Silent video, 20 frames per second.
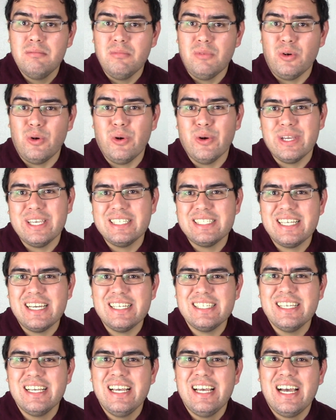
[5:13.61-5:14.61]
o
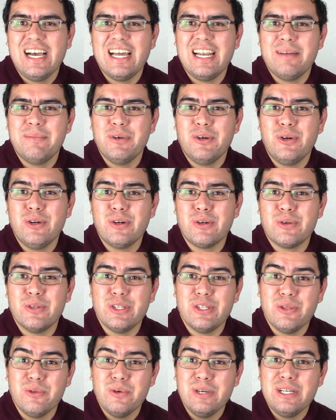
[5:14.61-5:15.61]
quizás a lo mejor
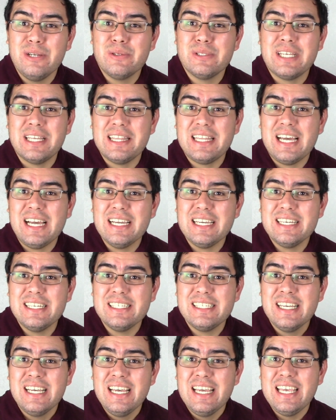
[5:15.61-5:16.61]
continúen los
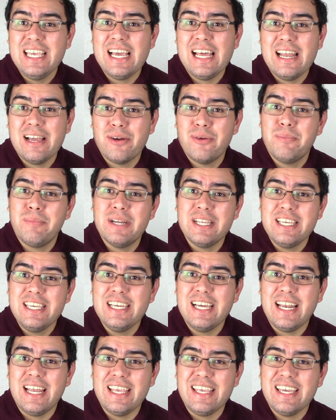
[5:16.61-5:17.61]
ataques y a la
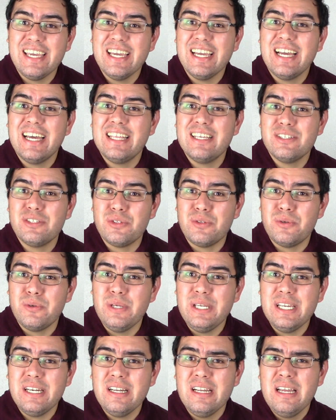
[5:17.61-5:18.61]
compañía la lleguen a
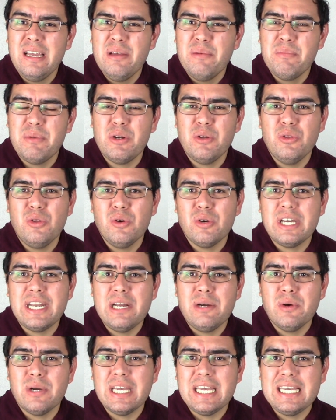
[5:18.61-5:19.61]
destruir pero no
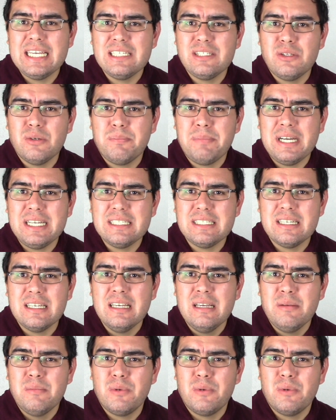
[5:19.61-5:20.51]
creo que esto pase,